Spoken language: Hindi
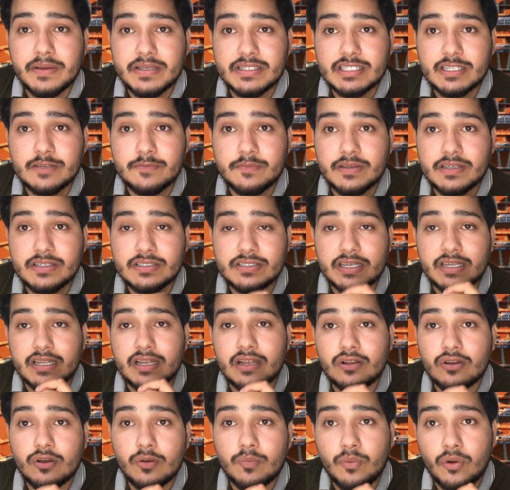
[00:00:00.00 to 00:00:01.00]
पीसीबी
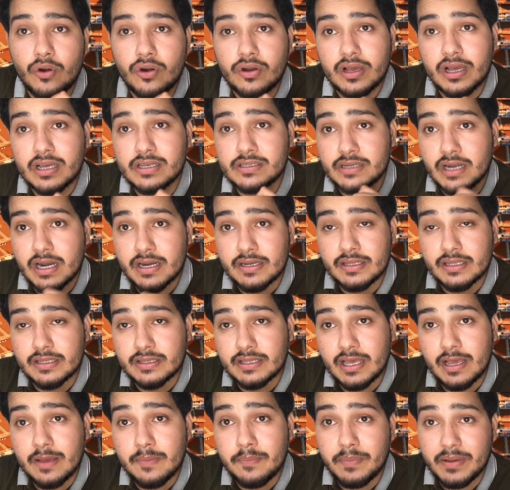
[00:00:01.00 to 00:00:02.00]
चैनल को ब्रॉडकास्ट राइट
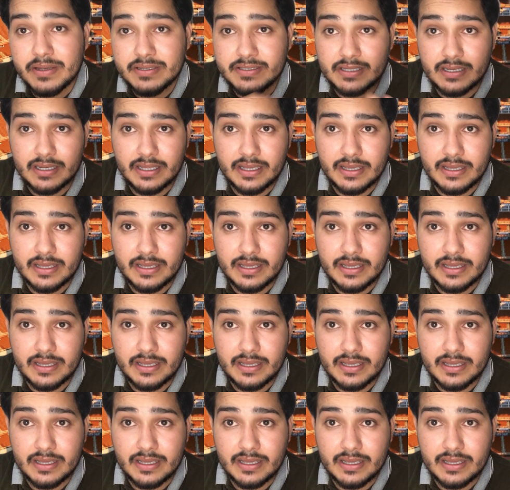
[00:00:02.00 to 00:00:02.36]
देता है पैसे